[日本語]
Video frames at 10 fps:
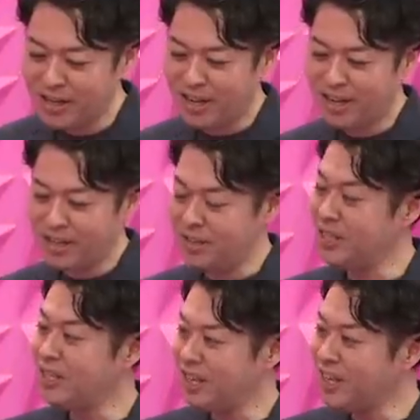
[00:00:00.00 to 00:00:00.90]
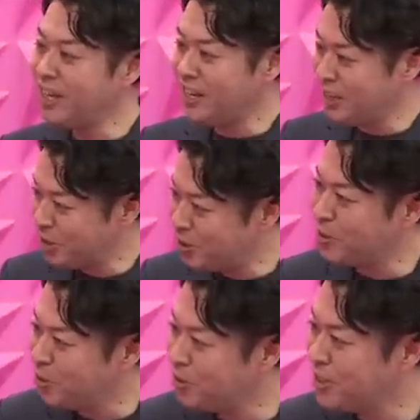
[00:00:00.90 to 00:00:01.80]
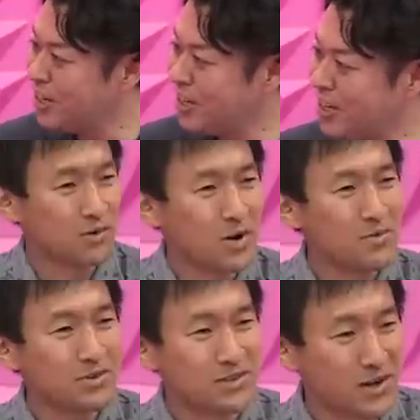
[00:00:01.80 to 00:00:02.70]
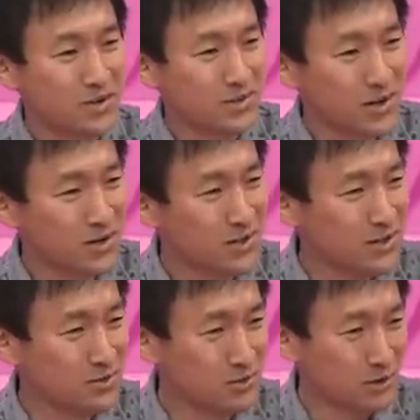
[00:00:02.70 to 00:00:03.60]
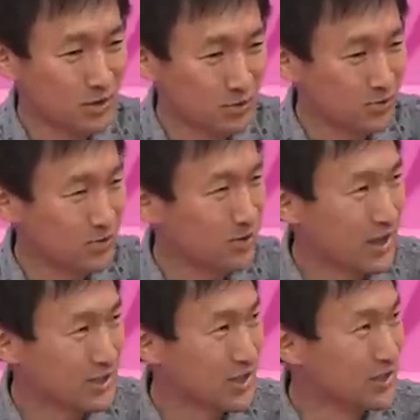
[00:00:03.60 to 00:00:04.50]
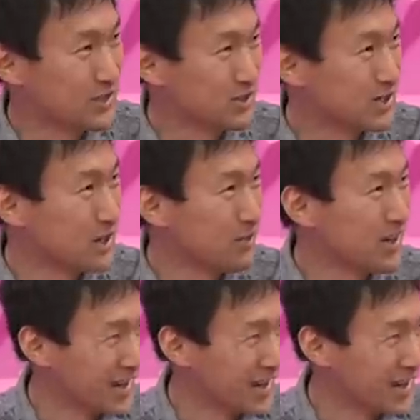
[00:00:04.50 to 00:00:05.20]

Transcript: んか実験科学の時代入ってこれも田中秀則のあああそうもともとは田中